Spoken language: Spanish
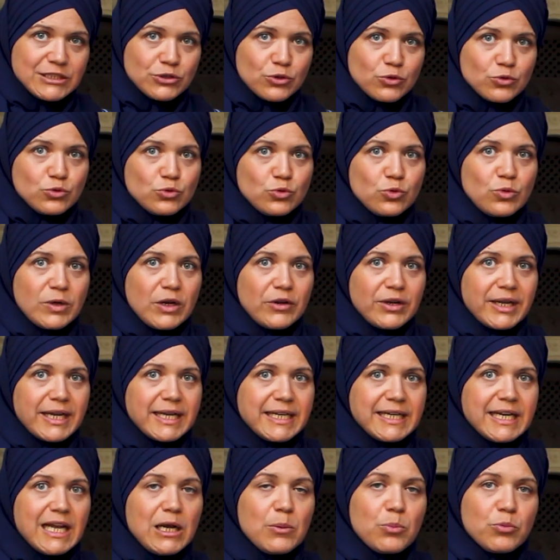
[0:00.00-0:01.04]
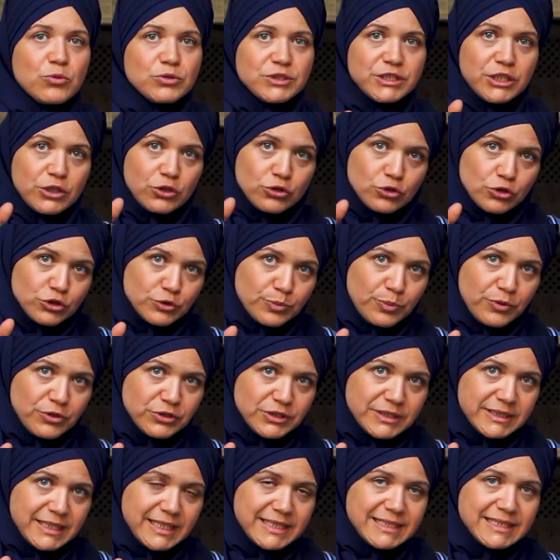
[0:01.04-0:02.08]
la estructura original pusieron dos
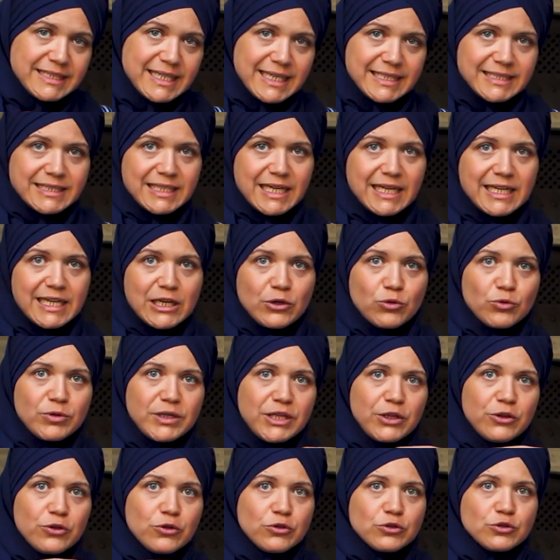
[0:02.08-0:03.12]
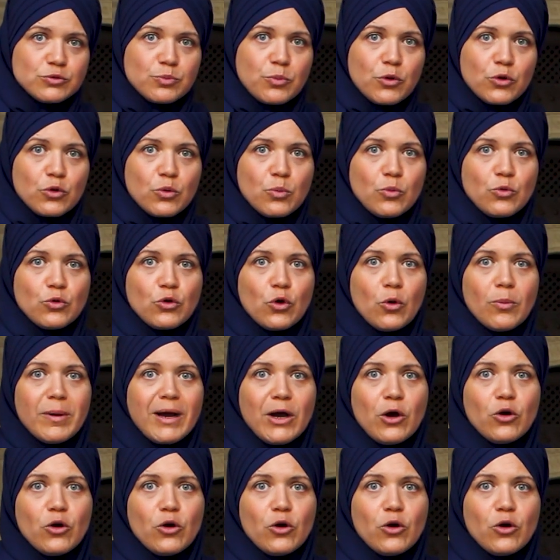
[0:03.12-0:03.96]
postes que estarían unidos por un muro